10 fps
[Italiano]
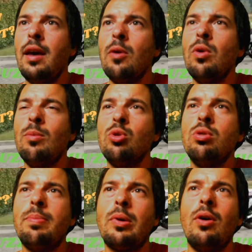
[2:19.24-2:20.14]
una moto
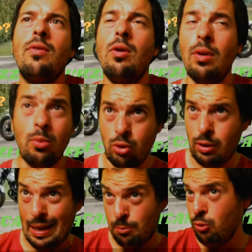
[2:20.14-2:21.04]
prova una moto
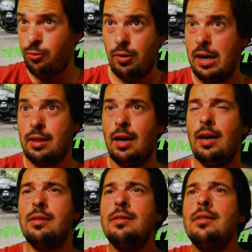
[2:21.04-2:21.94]
camuffata
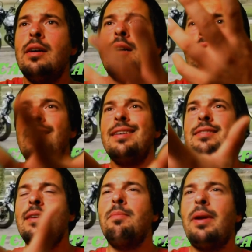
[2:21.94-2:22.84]
e
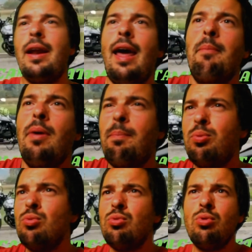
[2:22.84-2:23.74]
sembrerebbe
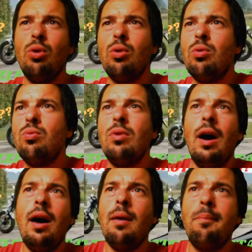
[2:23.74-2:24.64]
appunto
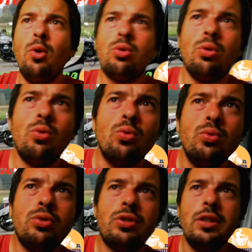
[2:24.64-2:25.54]
una moto
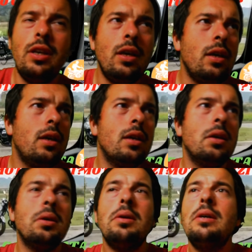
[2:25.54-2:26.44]

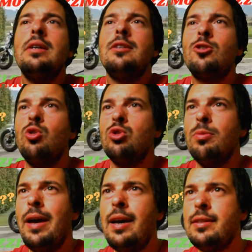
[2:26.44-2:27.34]
Guzzi secondo
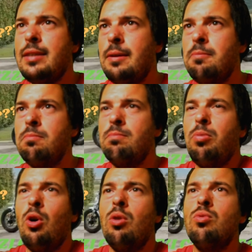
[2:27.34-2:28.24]
me serve un
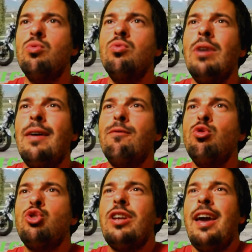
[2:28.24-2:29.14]
po' una
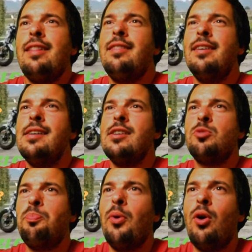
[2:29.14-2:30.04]
V7
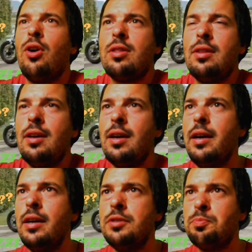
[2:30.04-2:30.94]
Sport,
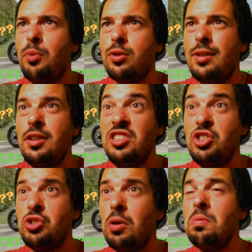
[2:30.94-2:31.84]
eh, Sport
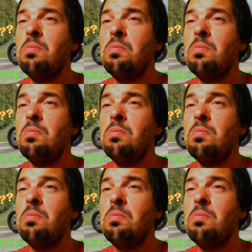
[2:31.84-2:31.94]
Edition,